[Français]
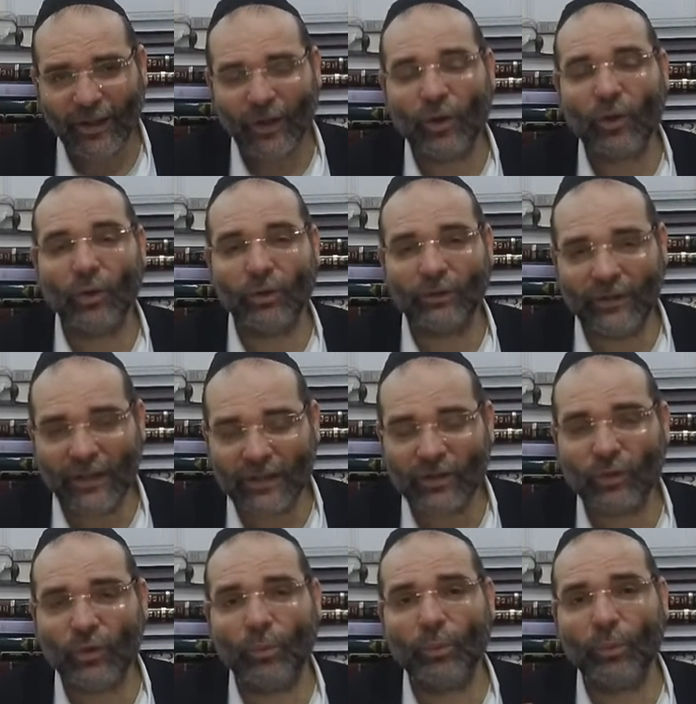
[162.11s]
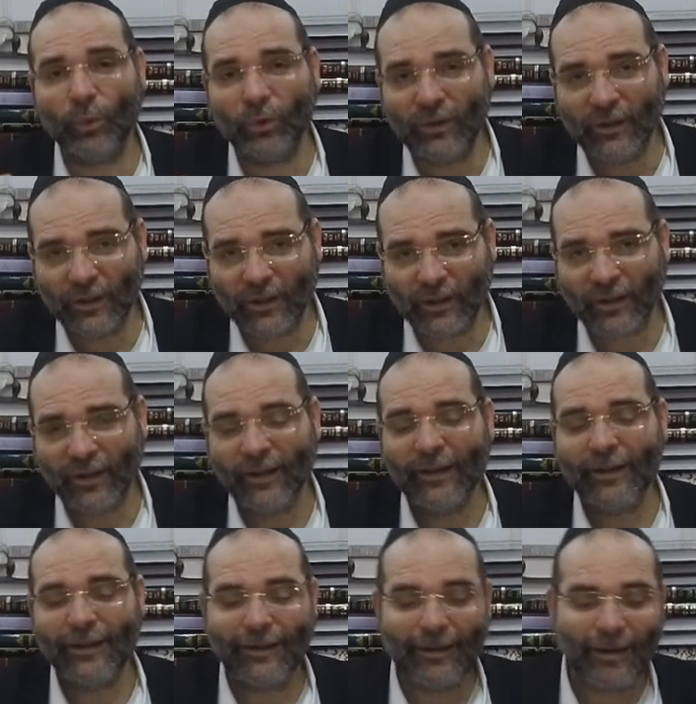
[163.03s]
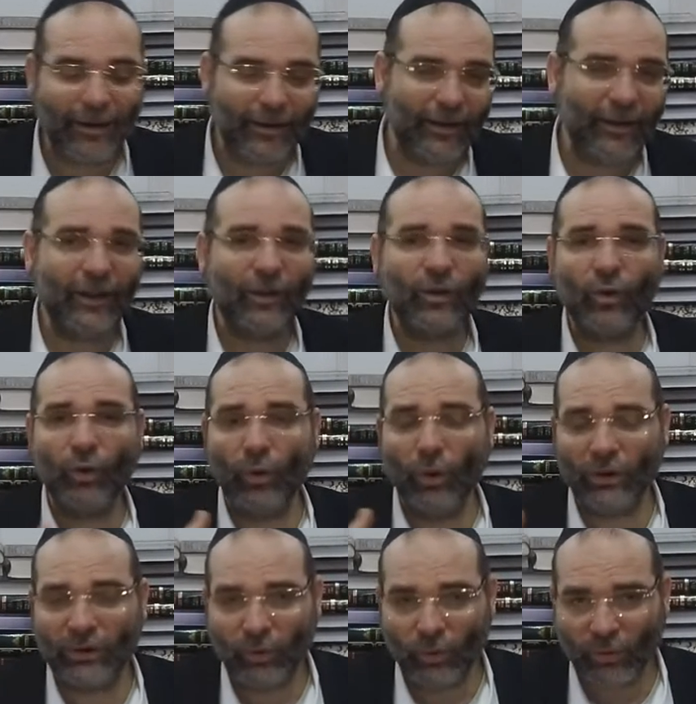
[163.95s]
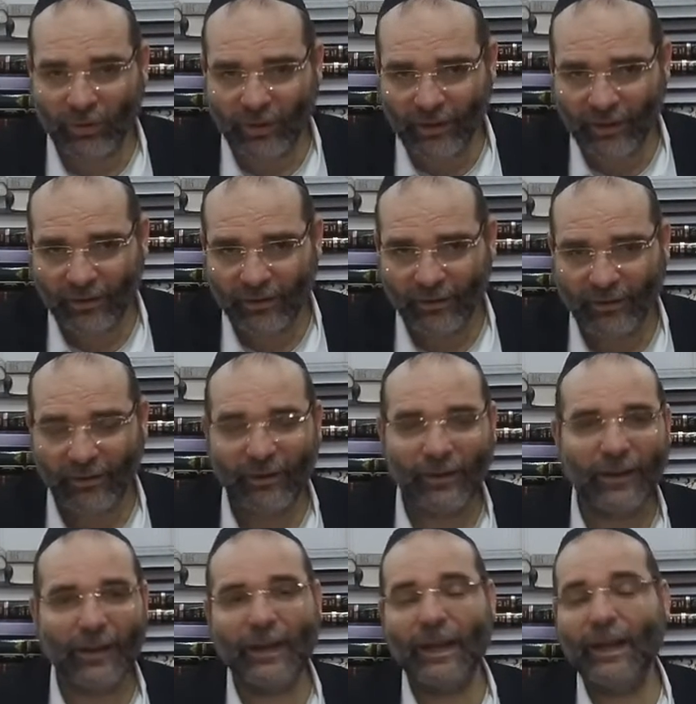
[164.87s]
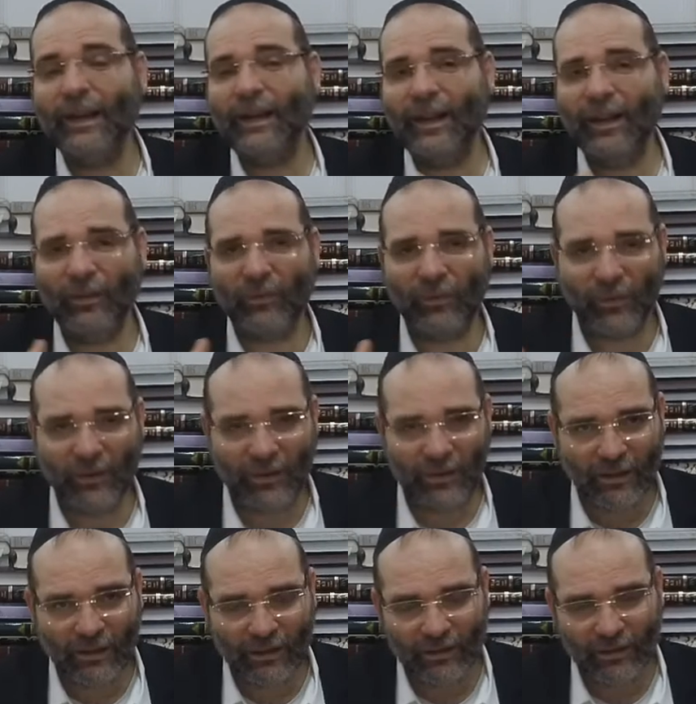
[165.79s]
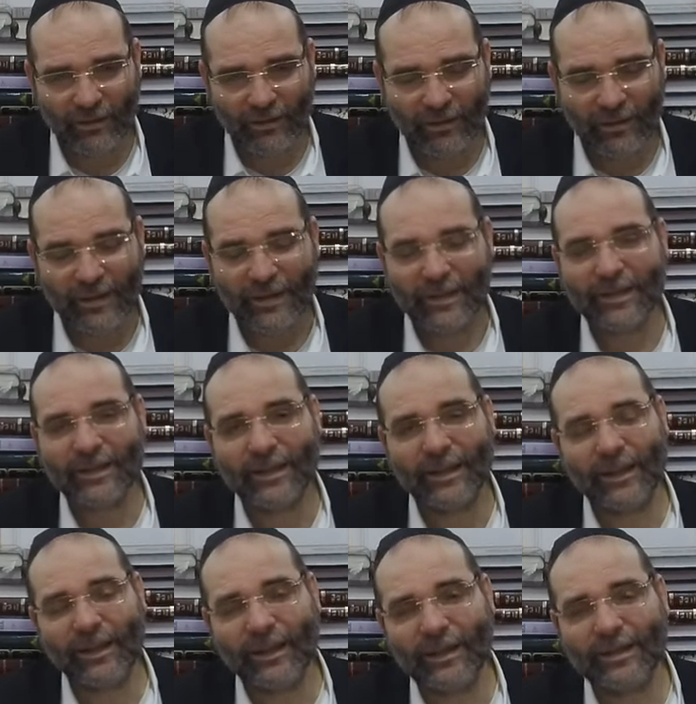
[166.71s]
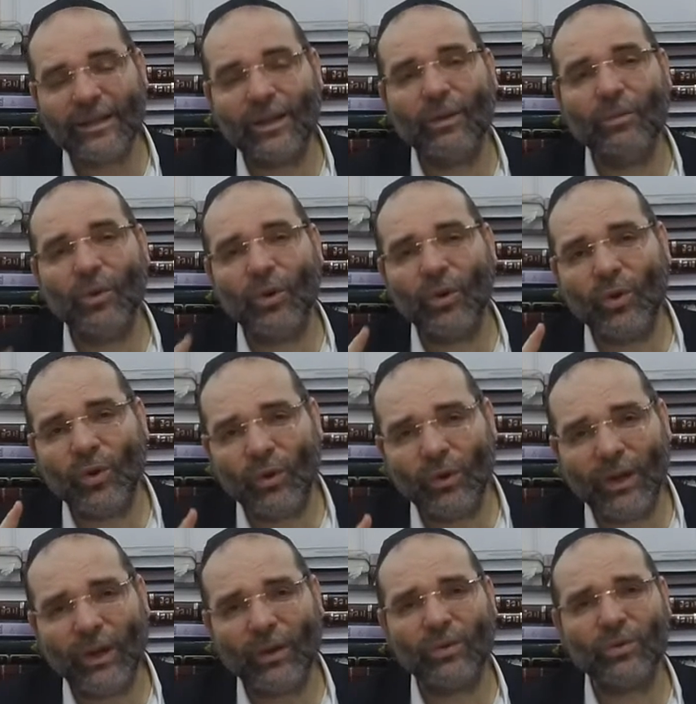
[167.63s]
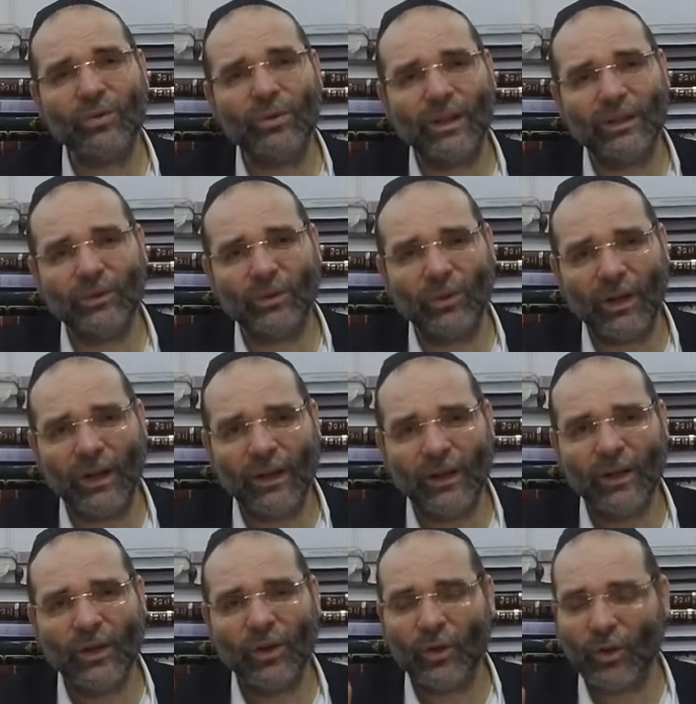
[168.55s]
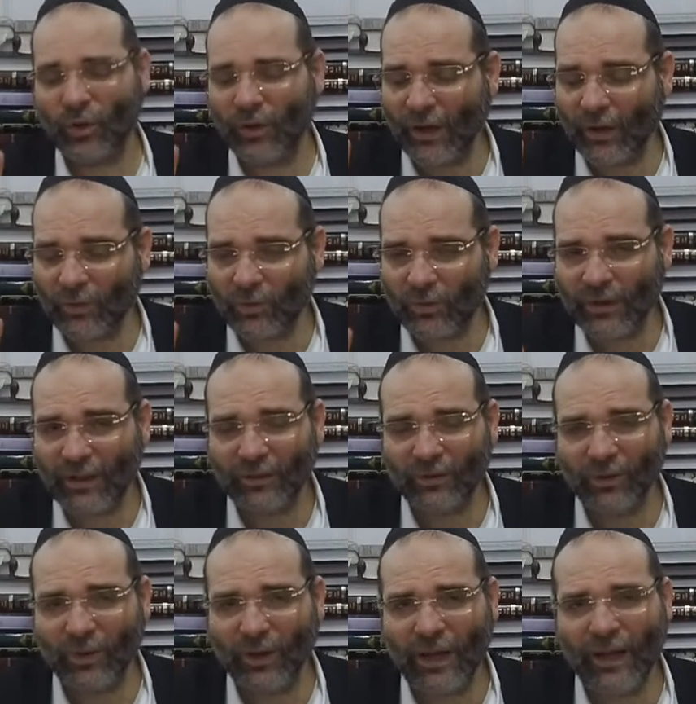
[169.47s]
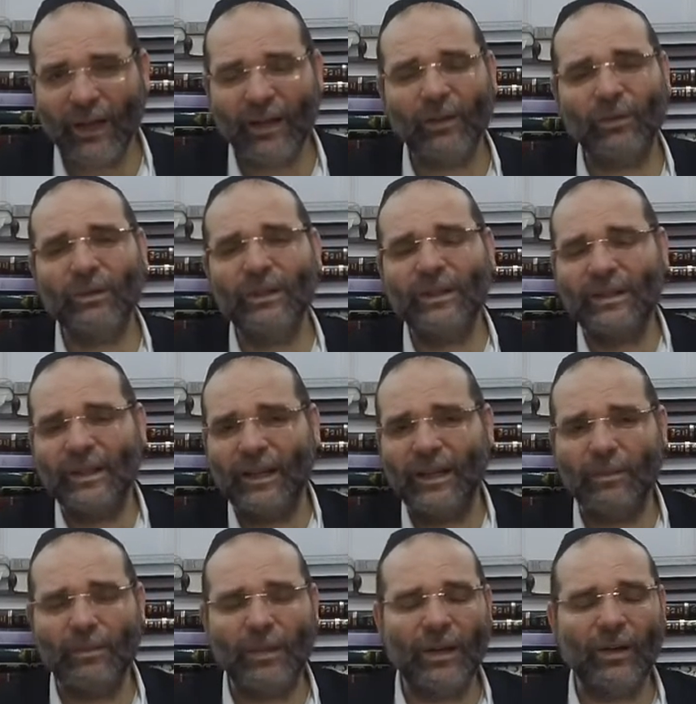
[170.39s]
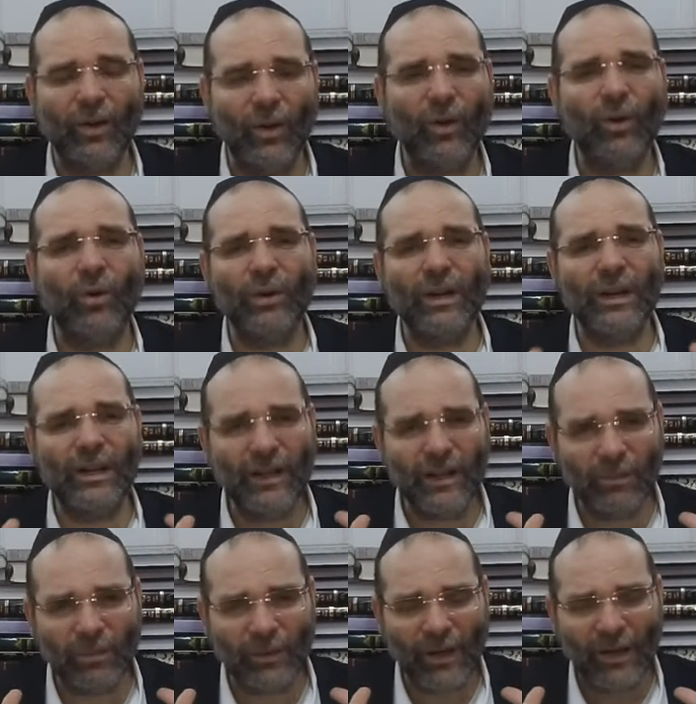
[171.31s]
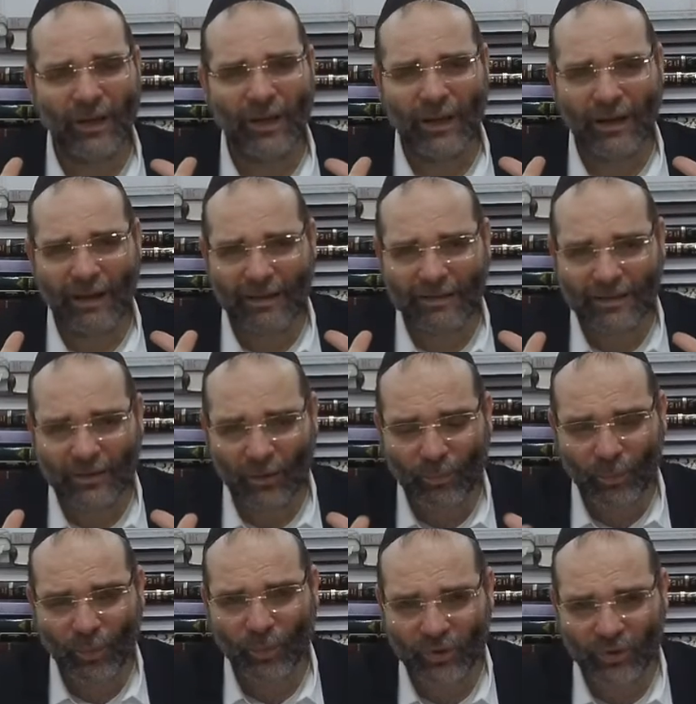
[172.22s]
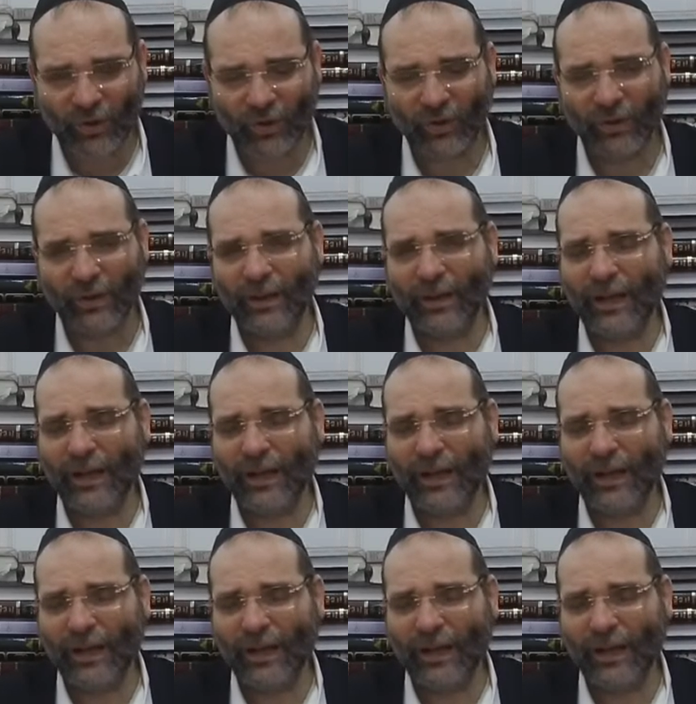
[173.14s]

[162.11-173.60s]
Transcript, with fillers: Quand est-ce qu'on peut dire qu'elle est clôturée, qu'elle est finie C'est seulement qu'on a reçu la Torah. Quand on a reçu la Torah, on dit ça y est, maintenant on est libre à 100%.